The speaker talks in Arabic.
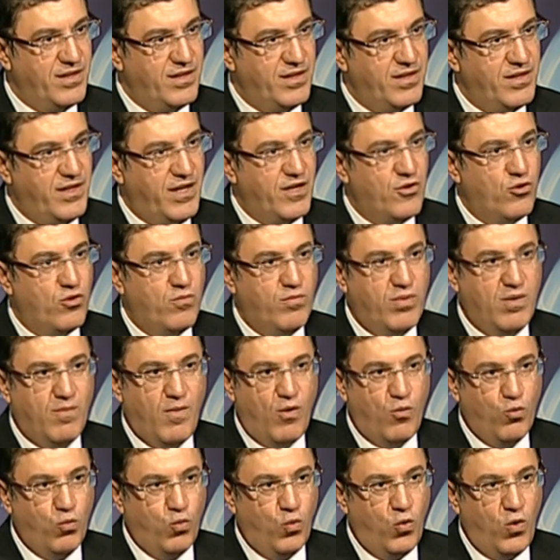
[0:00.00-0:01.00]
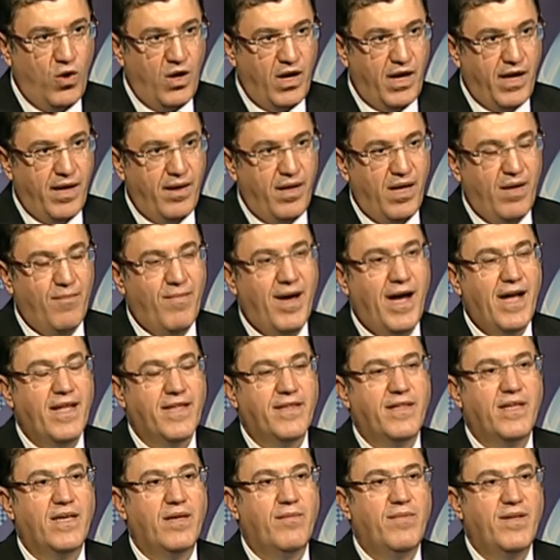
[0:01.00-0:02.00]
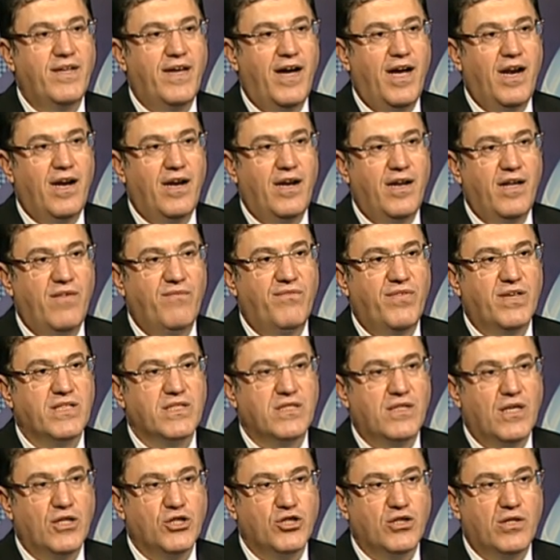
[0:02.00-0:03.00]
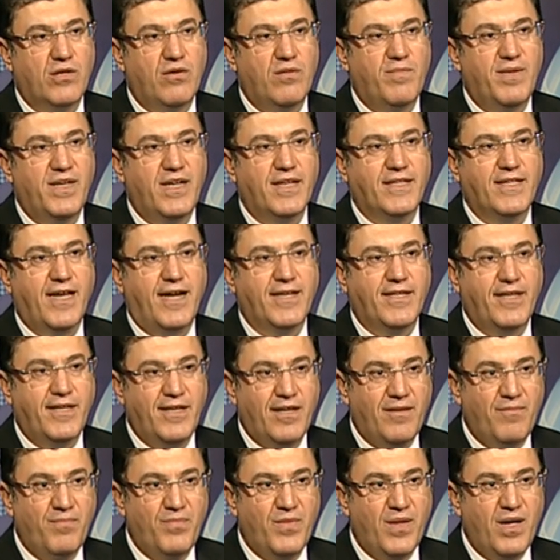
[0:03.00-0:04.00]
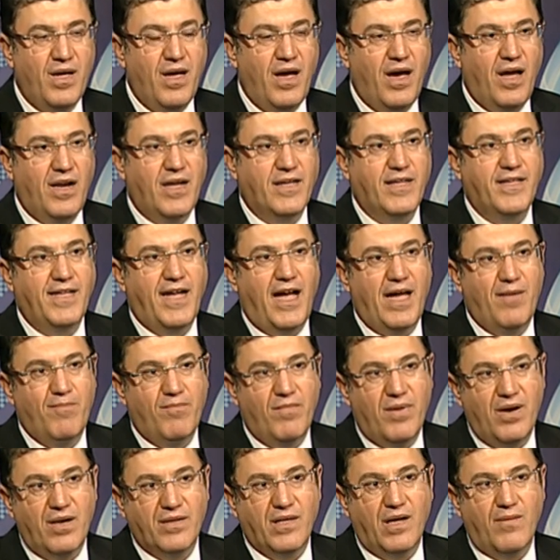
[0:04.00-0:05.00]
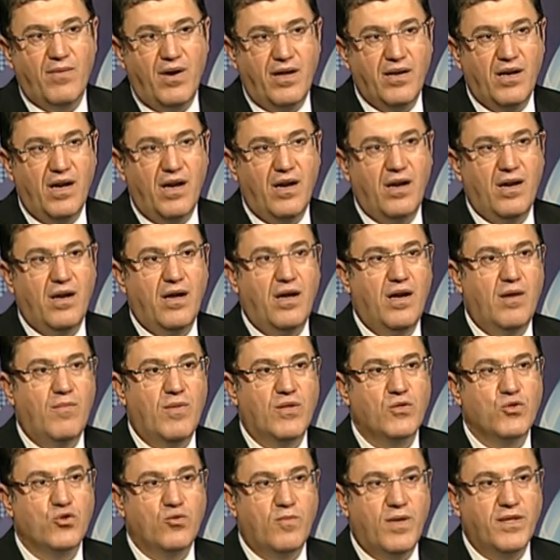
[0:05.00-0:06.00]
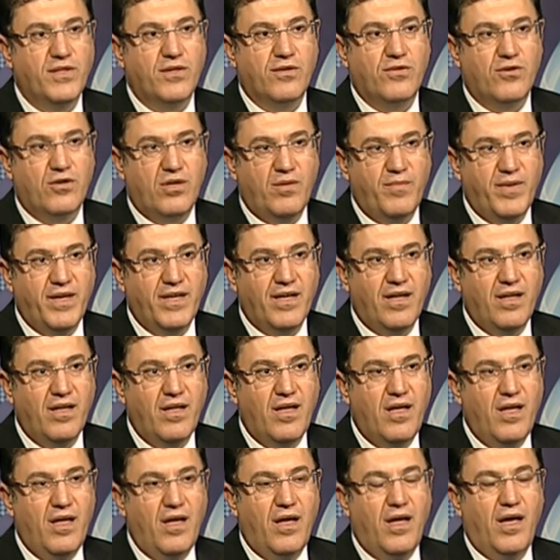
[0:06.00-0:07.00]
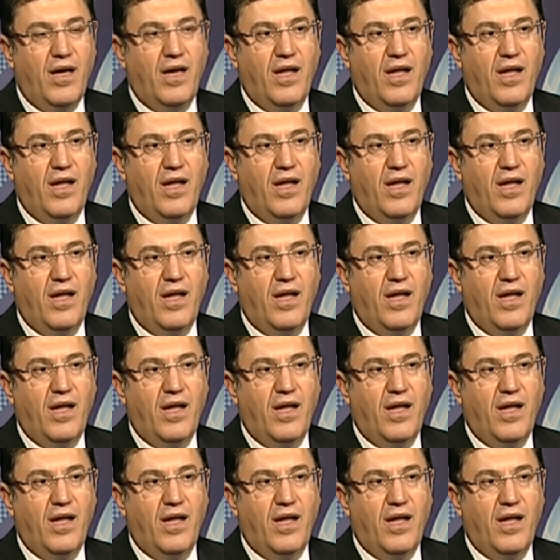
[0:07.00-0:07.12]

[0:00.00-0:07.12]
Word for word: ان احنا نقوم بالموضوع آه، بعد بناء الانفراستراكشر او البنيه التحتيه اللي هتتحمل طبعا المنظومات الرقميه صحيح.